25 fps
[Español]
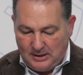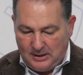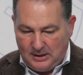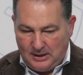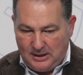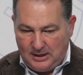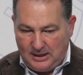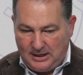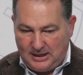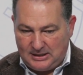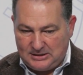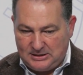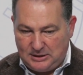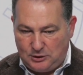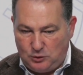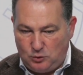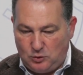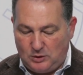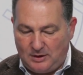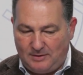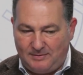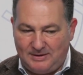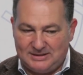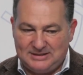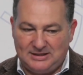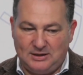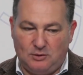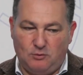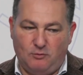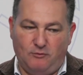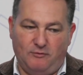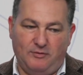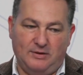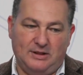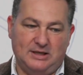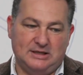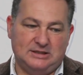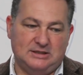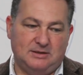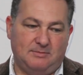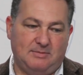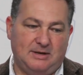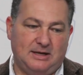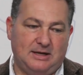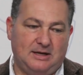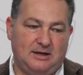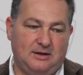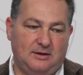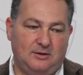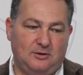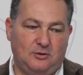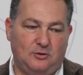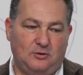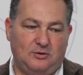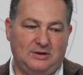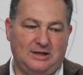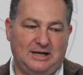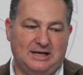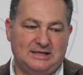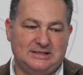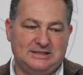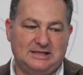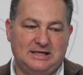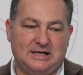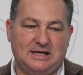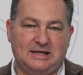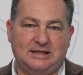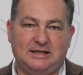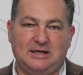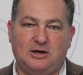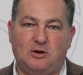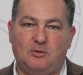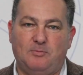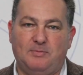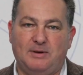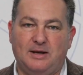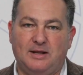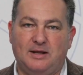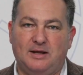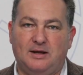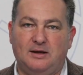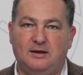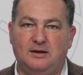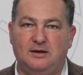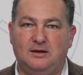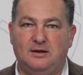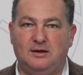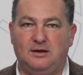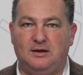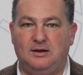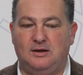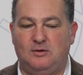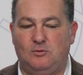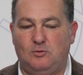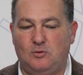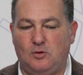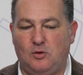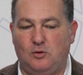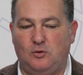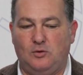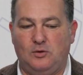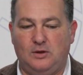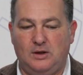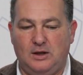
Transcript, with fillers: y que sin duda va a ser un fin de semana donde la sierra está copada y uno